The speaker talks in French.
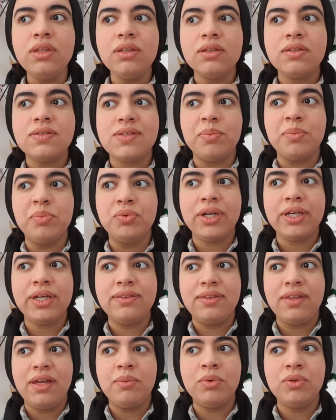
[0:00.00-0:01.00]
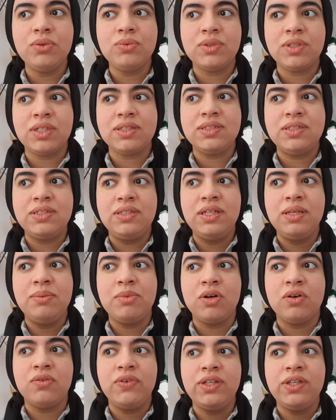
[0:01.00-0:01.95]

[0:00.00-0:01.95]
ça pourrait tellement nous inciter, mais en